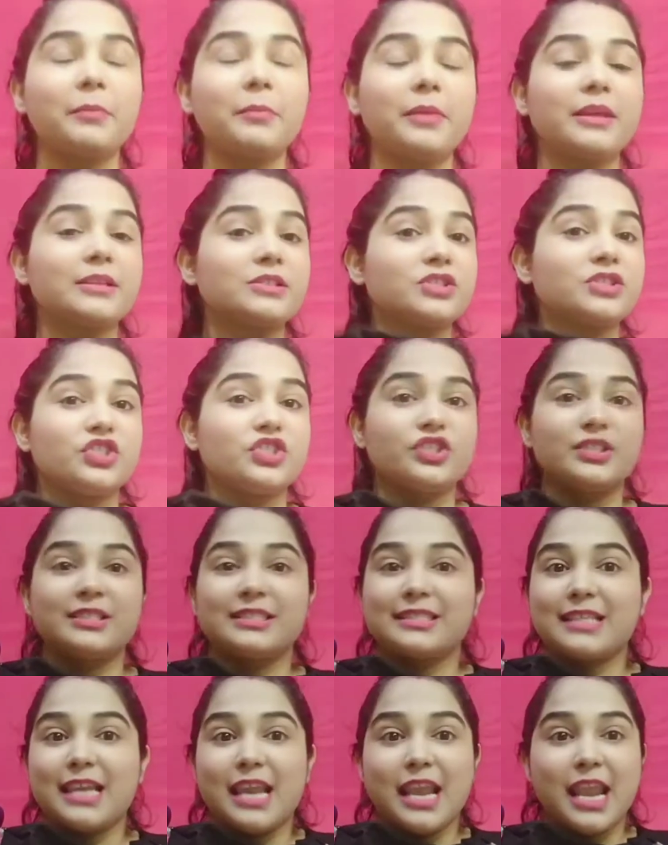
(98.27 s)
एम इन
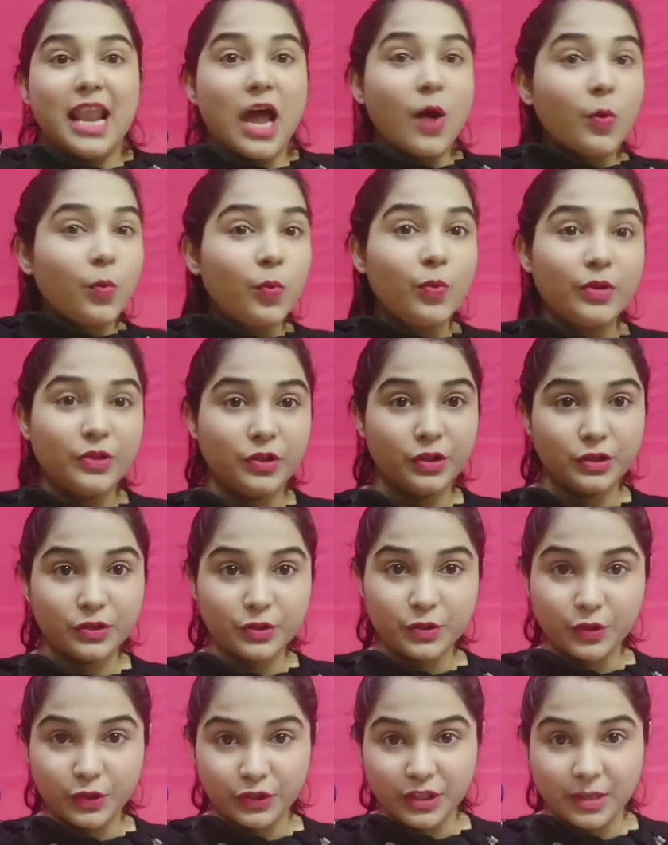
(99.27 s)
जस्ट लव विथ
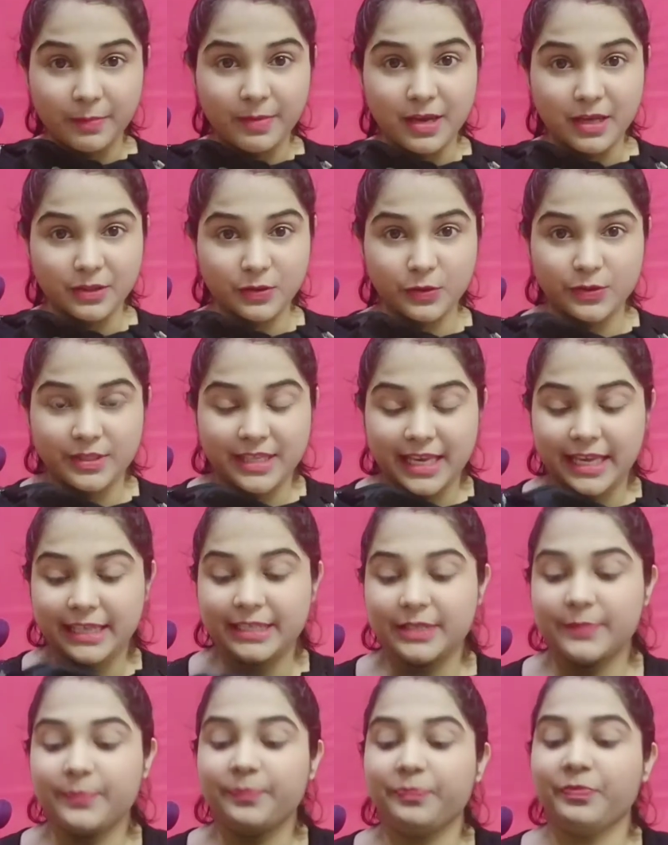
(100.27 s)
दिस कुर्ता प्लाजो
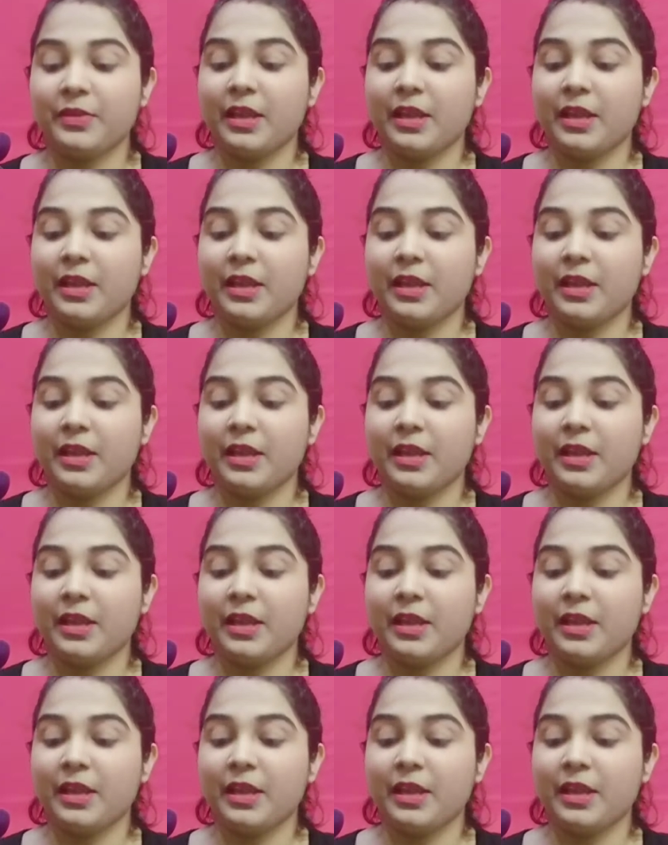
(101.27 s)
सेट